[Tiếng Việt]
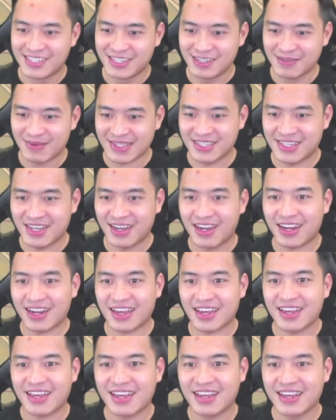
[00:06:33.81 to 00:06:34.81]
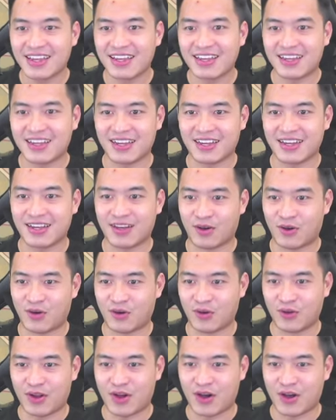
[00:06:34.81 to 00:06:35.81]
cứ bắt giới này hồ
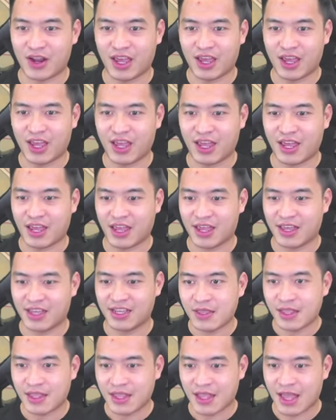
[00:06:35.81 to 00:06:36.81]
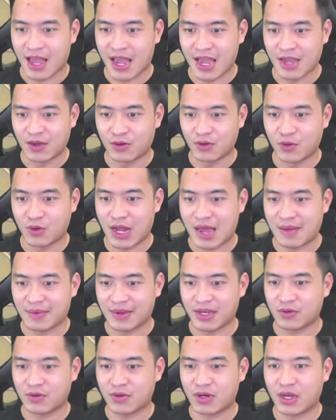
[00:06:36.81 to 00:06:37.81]
lô đỏ đây hai hồ lô lam này
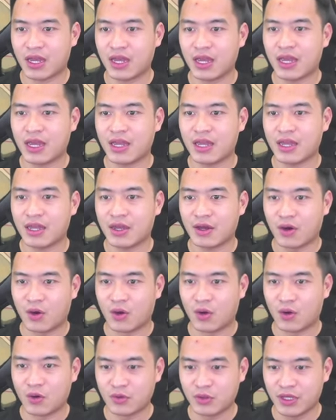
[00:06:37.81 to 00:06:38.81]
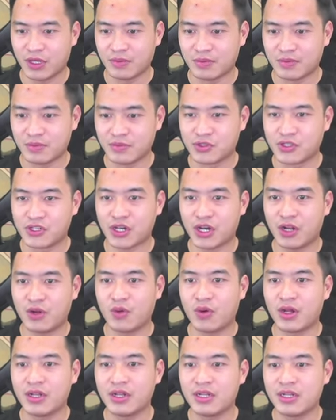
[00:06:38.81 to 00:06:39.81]
ok hồ lô tím ừ, chơi
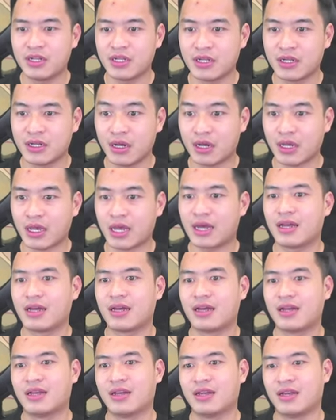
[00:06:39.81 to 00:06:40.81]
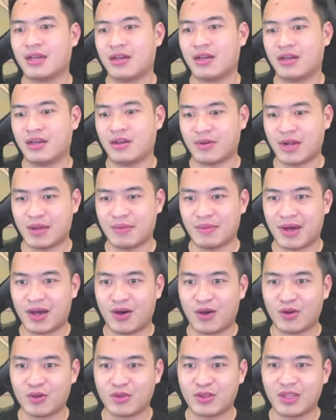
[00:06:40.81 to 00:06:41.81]
luôn ơ kìa này mở
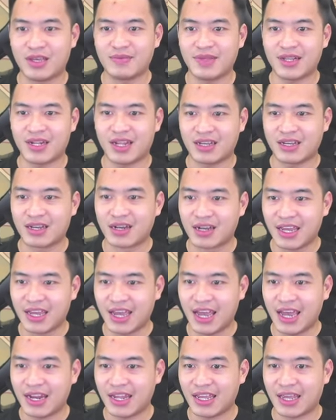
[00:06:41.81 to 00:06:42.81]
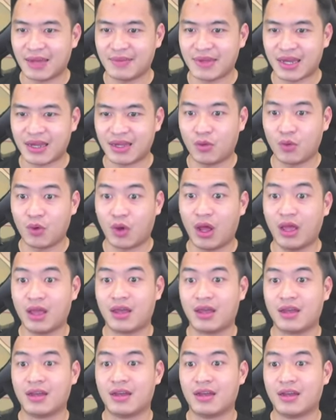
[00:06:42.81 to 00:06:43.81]
hồ lô tím thì lại cực kỳ hên anh em nhá ui ôi
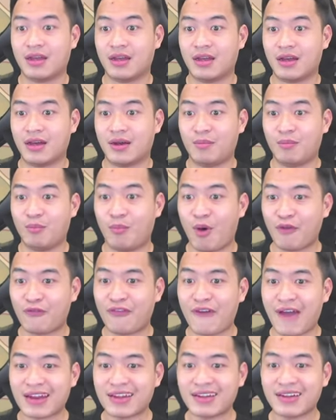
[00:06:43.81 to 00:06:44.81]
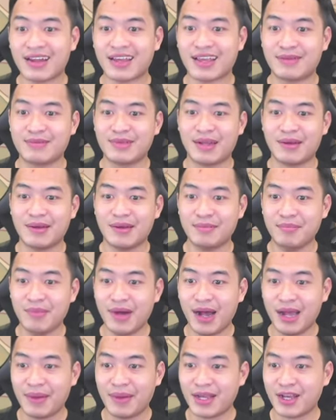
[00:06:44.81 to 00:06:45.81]
một phát anh em nhìn này
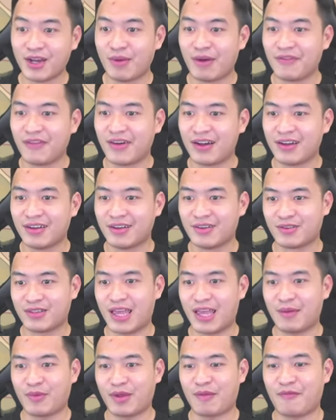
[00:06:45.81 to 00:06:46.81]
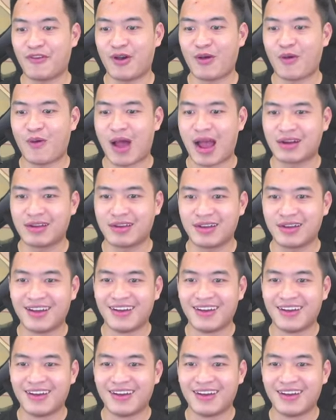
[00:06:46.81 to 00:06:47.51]
10 mình ngưu ma vương thêm một em phượng hoàng nữa